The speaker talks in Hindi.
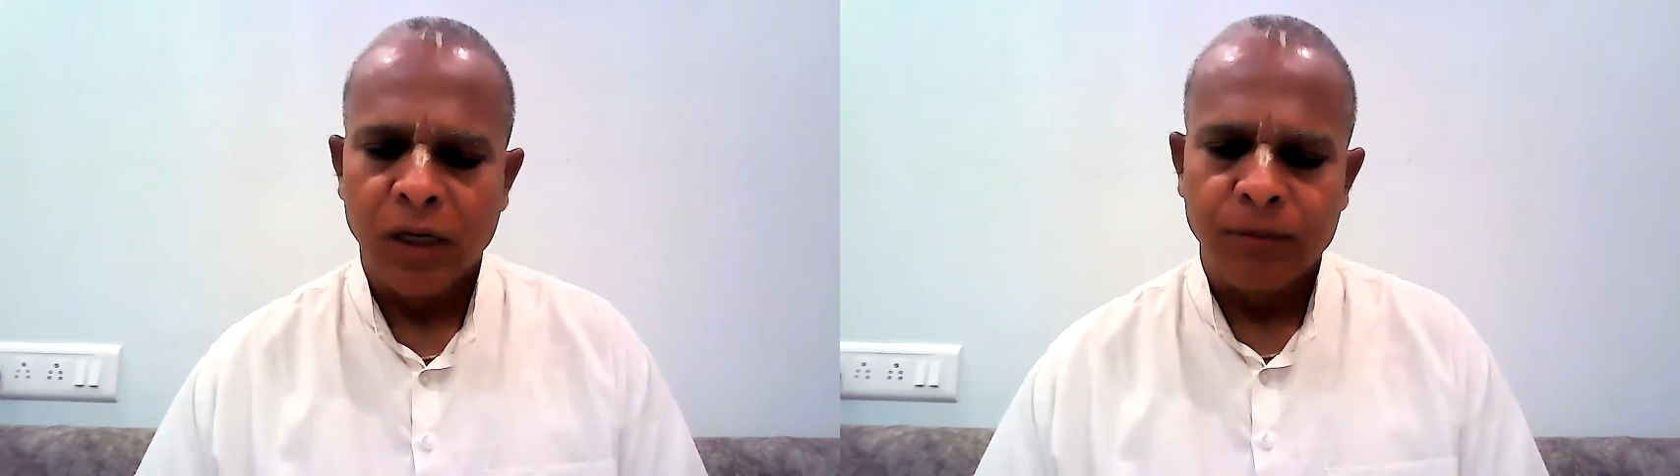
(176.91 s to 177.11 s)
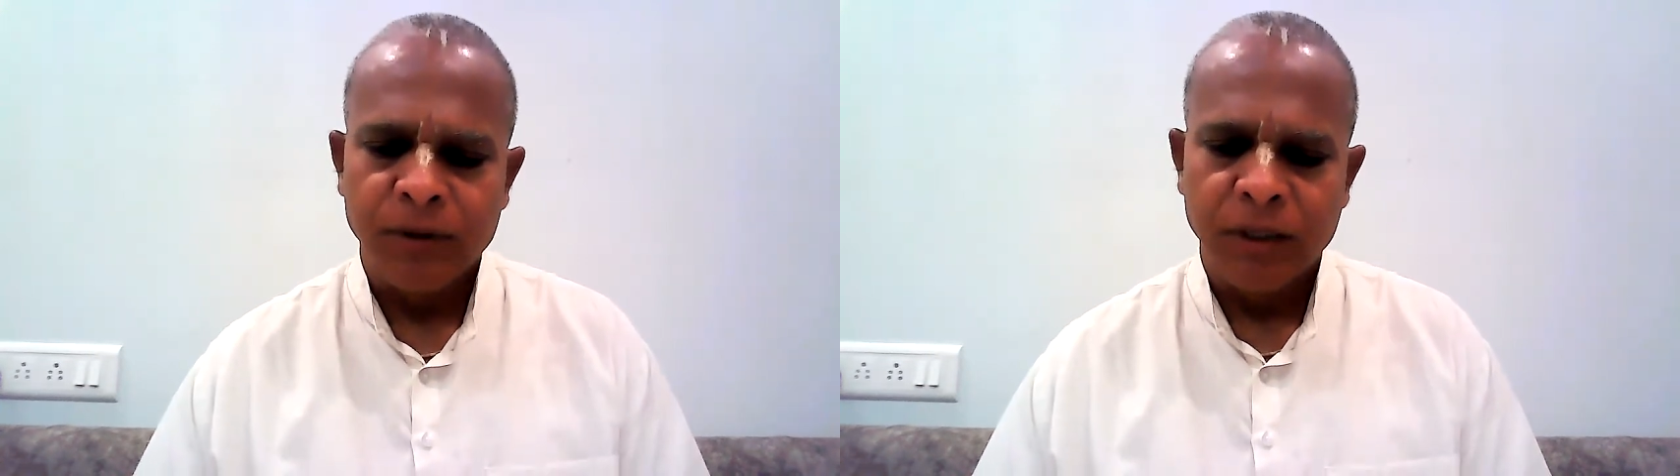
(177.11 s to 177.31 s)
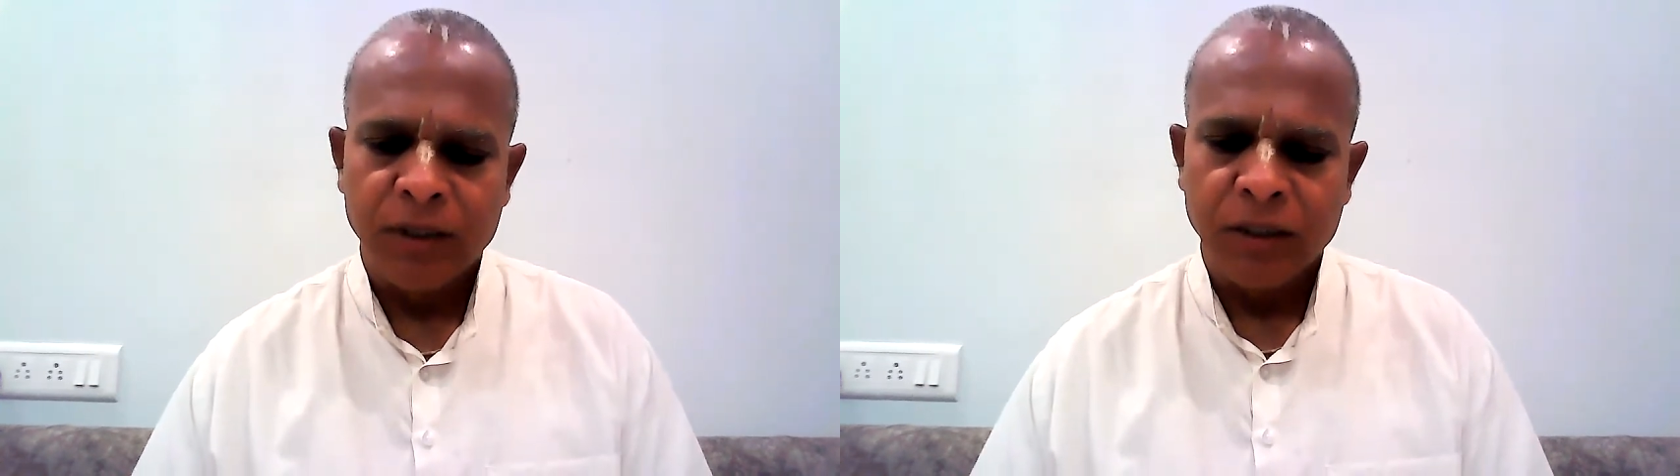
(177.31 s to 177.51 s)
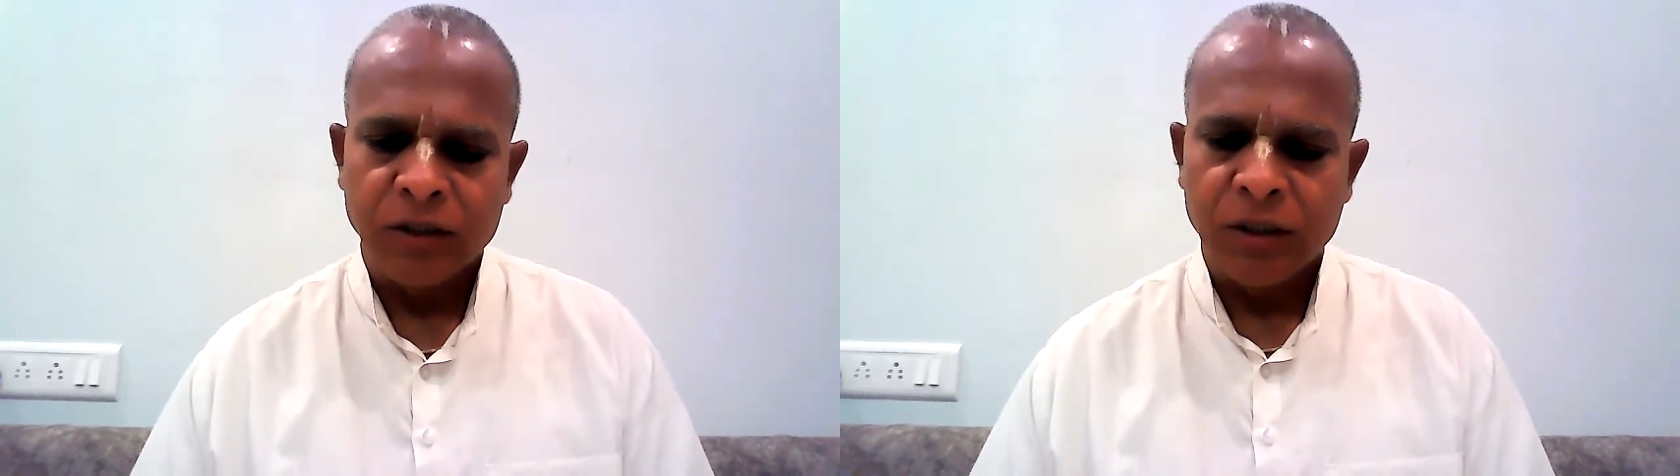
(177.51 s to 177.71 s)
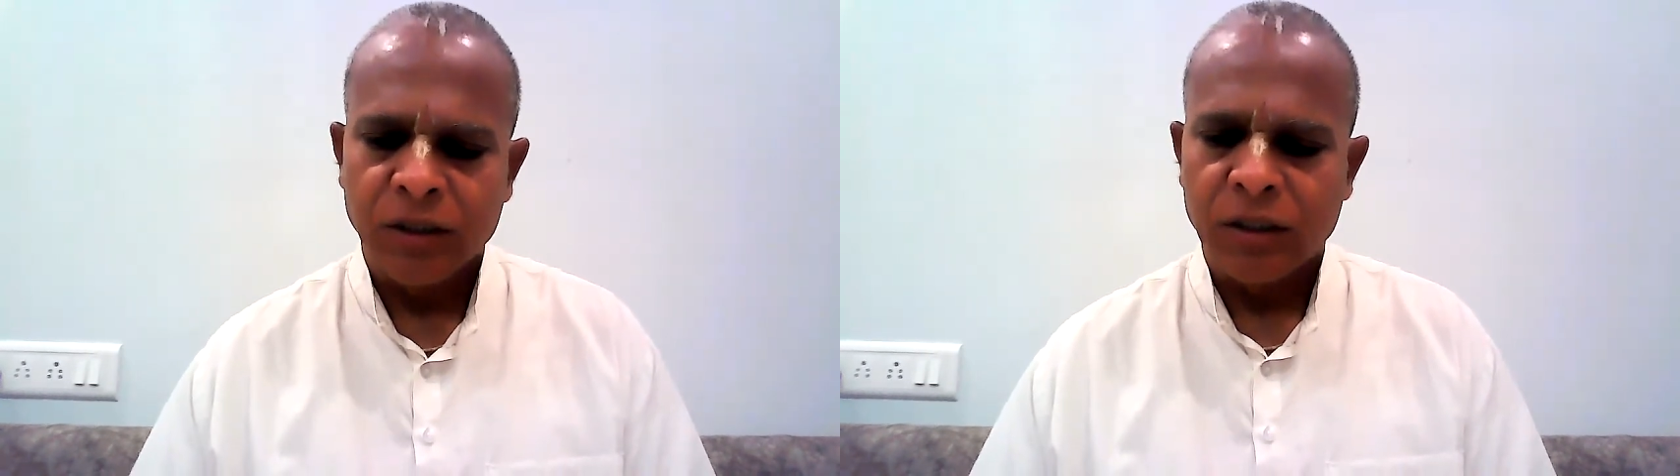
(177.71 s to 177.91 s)
अपने
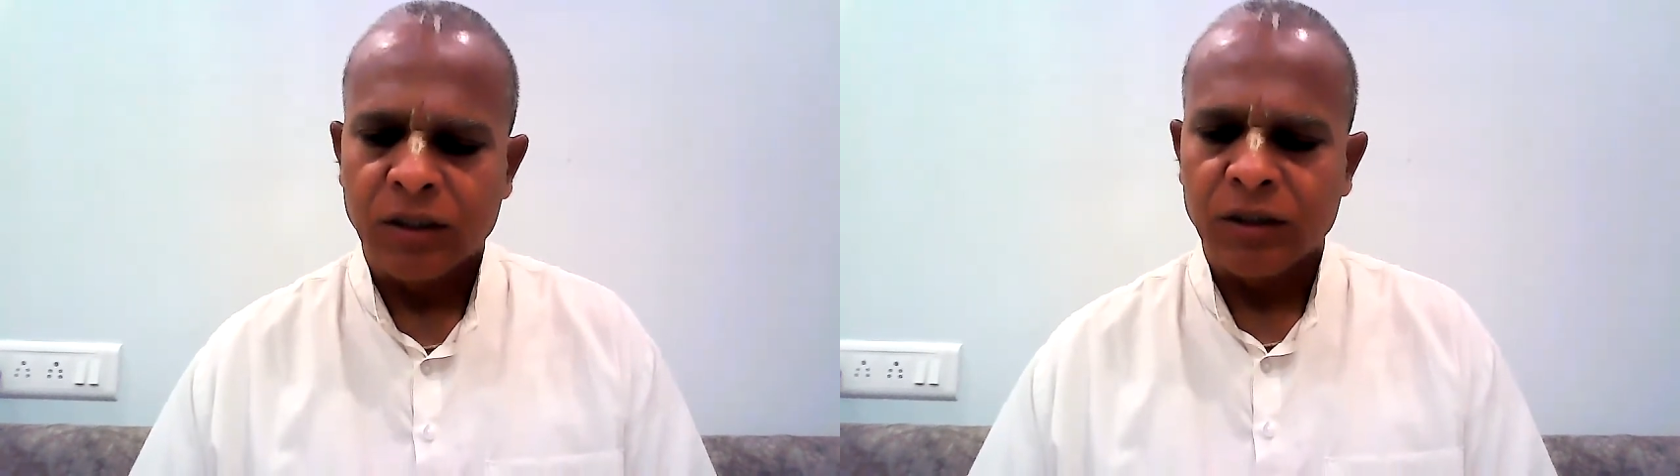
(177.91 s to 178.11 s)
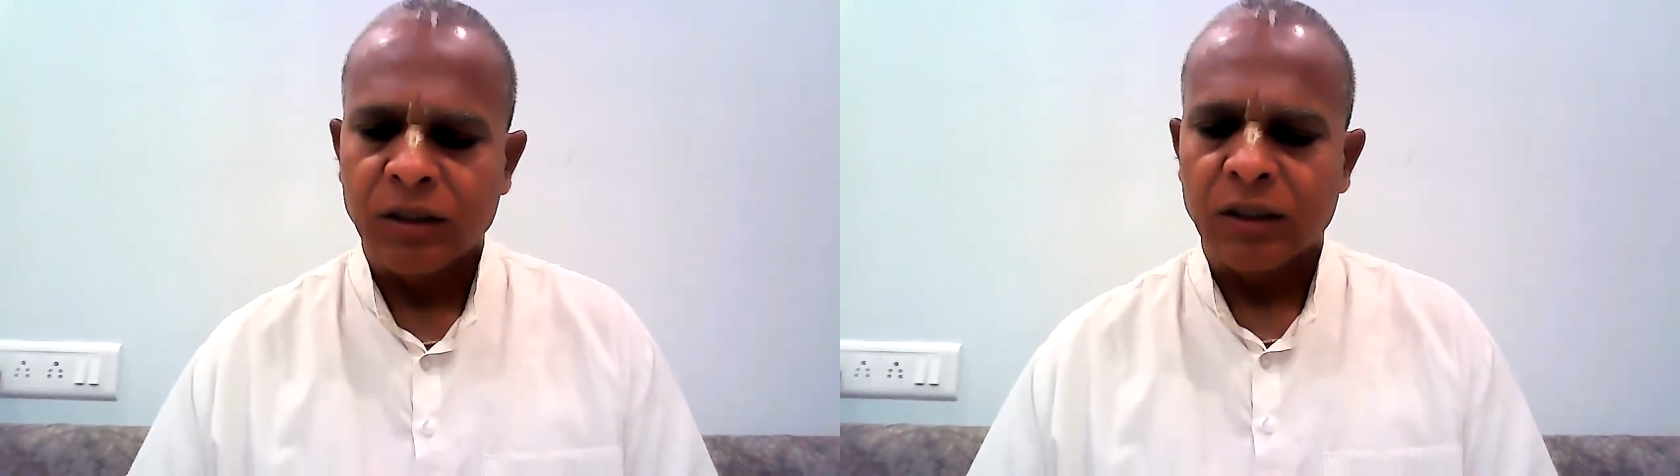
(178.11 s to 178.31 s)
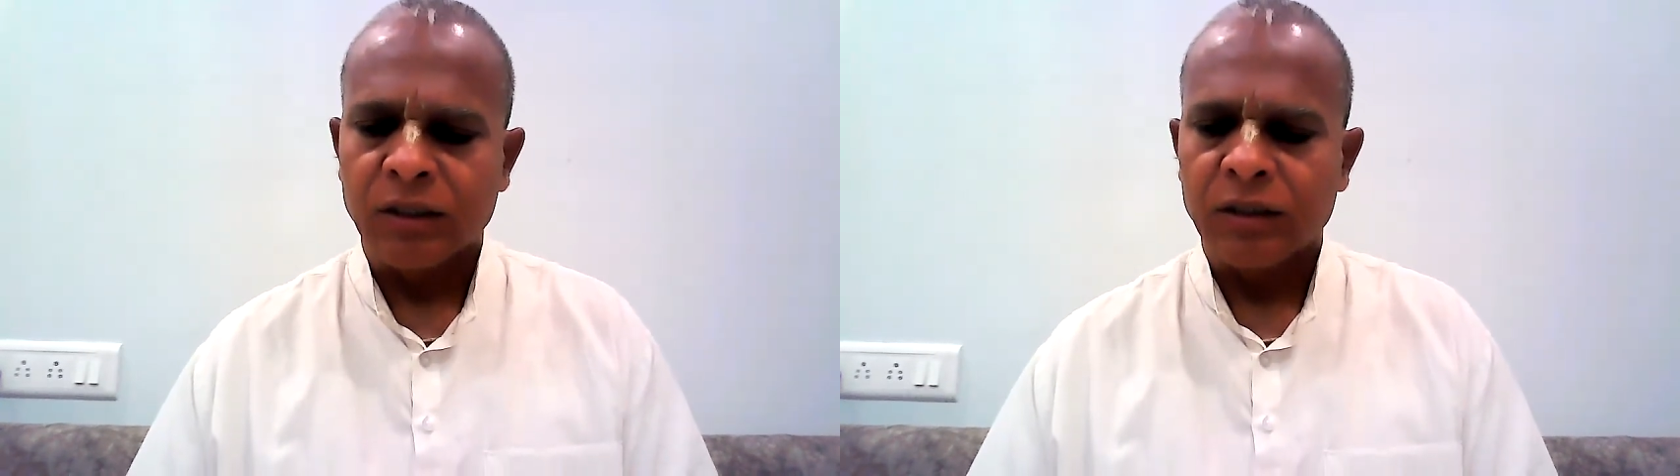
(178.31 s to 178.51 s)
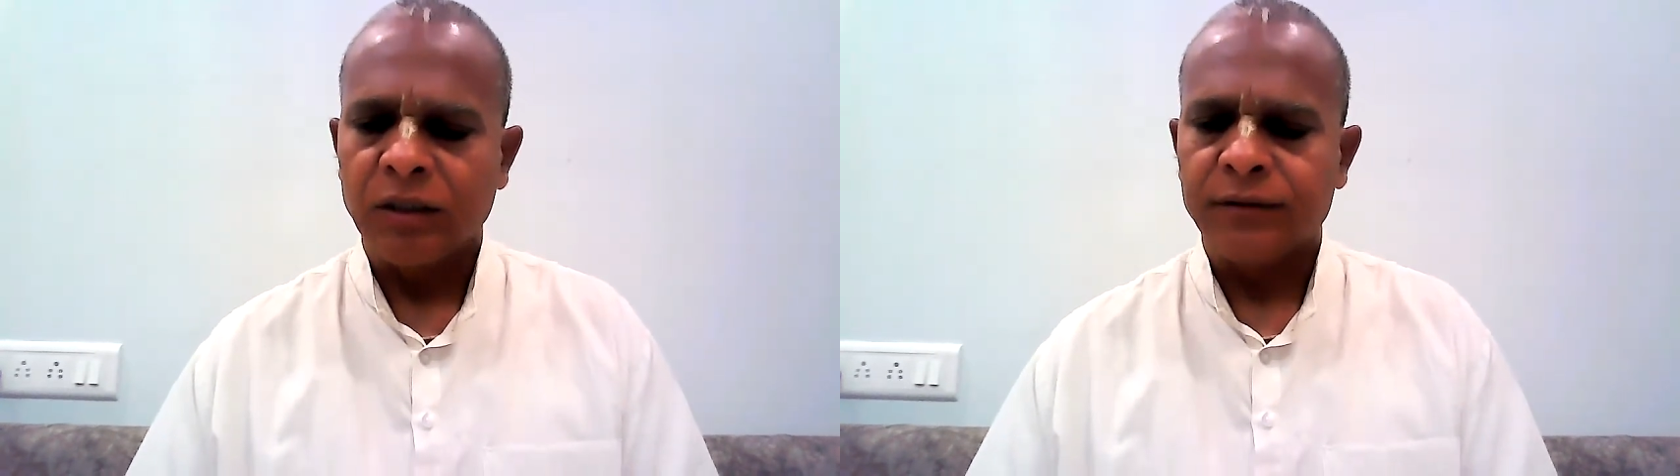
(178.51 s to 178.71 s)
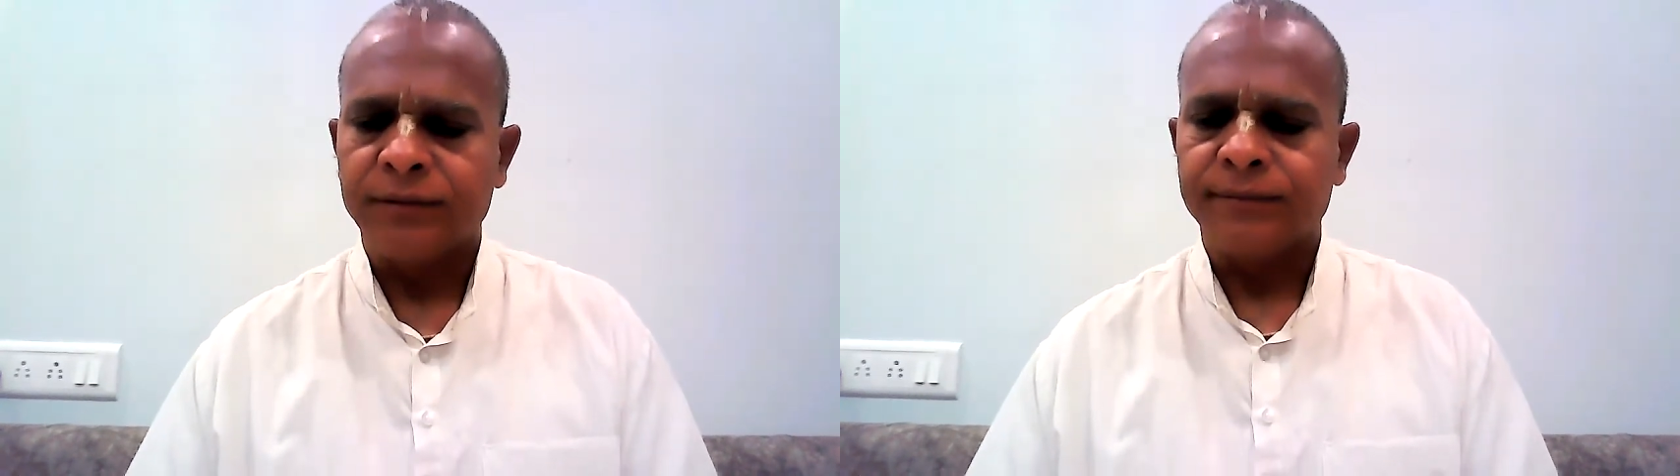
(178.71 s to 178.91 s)
कीर्तन करते करते